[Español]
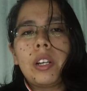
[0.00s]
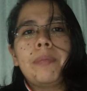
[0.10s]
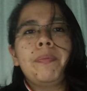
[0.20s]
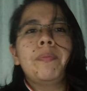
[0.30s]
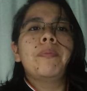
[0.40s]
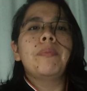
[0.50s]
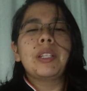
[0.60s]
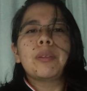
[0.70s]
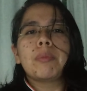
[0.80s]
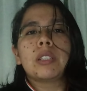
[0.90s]
Hola,
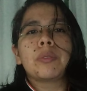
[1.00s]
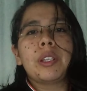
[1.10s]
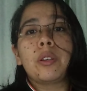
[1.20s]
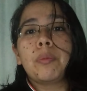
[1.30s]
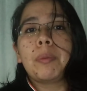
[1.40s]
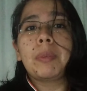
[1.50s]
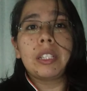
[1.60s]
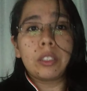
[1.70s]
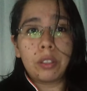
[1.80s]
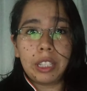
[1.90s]
mi nombre es Guadalupe
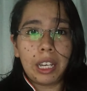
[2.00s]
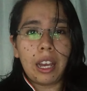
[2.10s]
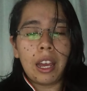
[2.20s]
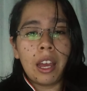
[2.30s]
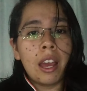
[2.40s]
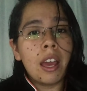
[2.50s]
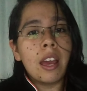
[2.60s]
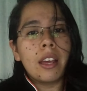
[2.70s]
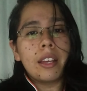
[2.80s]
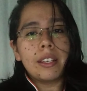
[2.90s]
Méndez Ortega
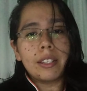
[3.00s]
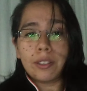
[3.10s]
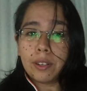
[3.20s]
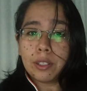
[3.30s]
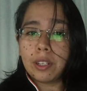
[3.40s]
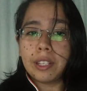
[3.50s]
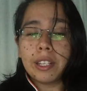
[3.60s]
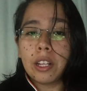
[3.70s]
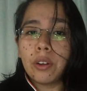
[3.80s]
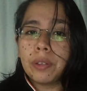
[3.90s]
y soy
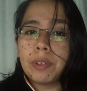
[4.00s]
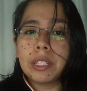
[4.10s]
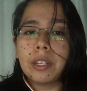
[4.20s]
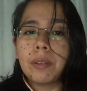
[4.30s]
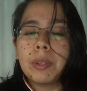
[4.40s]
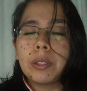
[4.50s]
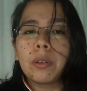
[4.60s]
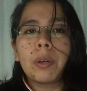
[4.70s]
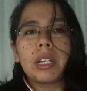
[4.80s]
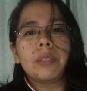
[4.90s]
estudiante de la Universidad
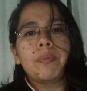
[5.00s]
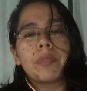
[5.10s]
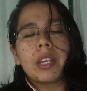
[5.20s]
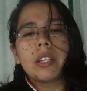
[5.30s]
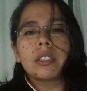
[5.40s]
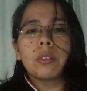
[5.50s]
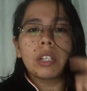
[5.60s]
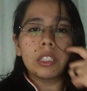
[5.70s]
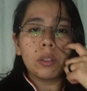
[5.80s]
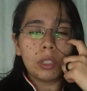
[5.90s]
Benito Juárez. En esta
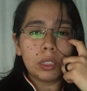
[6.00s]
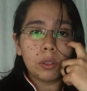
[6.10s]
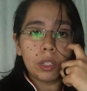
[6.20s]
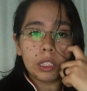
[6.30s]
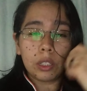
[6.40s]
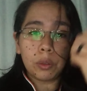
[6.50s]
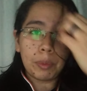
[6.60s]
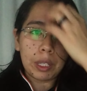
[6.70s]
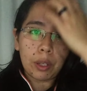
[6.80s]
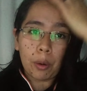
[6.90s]
ocasión estoy haciendo
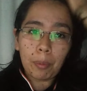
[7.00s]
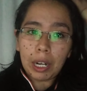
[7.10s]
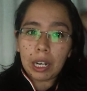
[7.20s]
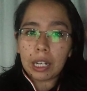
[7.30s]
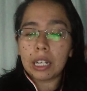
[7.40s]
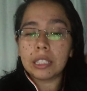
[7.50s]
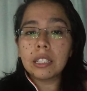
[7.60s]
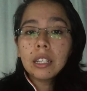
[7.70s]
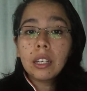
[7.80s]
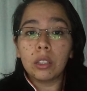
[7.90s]
un video para la
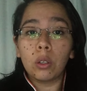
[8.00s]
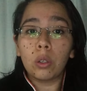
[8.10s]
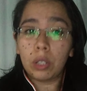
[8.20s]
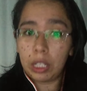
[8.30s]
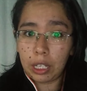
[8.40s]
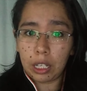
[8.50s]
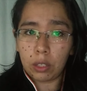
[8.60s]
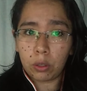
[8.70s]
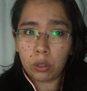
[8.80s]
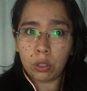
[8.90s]
clase de
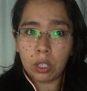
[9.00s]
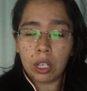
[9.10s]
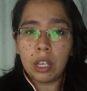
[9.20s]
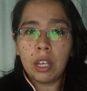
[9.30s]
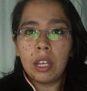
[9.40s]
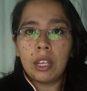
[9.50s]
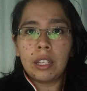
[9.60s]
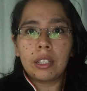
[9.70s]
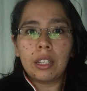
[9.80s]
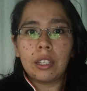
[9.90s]
Enología 2
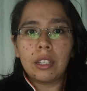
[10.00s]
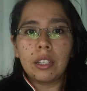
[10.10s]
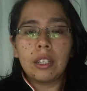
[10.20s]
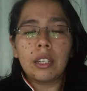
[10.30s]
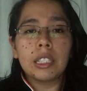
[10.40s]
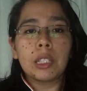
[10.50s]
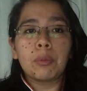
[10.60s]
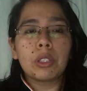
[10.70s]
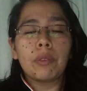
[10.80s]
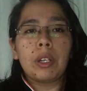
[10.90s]
que
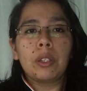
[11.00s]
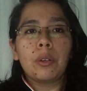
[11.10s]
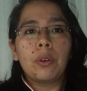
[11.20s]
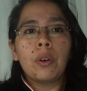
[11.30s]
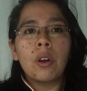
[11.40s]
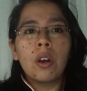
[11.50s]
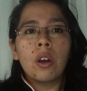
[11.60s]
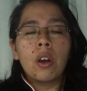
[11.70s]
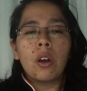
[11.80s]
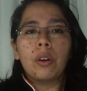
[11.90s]
estamos llevando
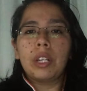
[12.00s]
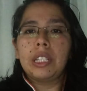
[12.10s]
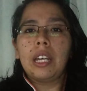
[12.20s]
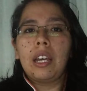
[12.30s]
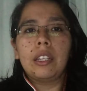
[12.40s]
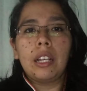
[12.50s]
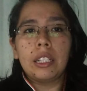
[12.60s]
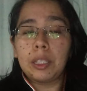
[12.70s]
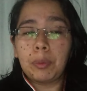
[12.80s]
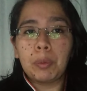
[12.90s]
ahorita en
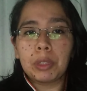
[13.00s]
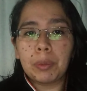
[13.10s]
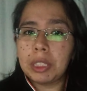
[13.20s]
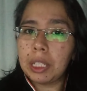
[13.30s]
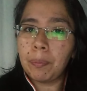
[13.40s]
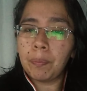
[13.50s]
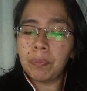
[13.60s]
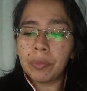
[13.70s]
el séptimo semestre.